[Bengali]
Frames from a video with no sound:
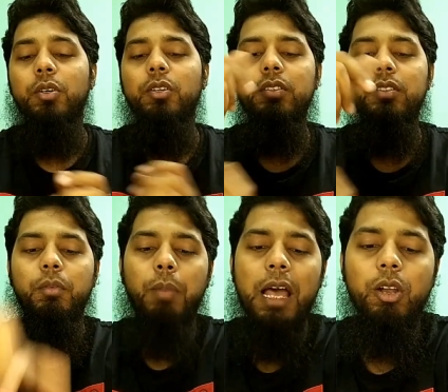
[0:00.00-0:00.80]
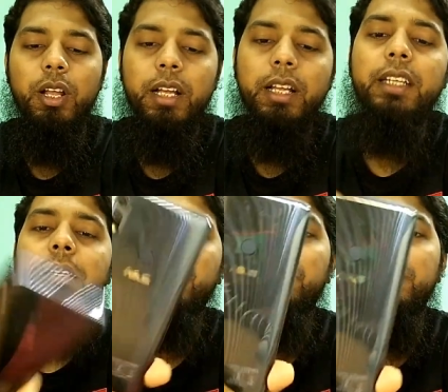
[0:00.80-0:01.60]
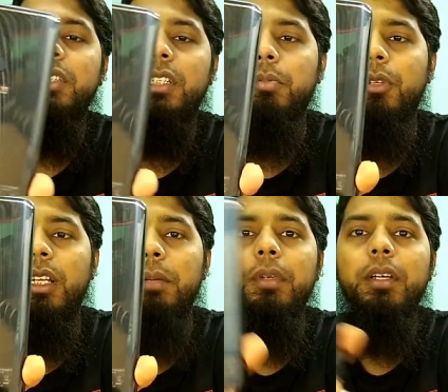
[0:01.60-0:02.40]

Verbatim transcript: সো ভালো লাগার একটা ব্যাপার যেটা বললাম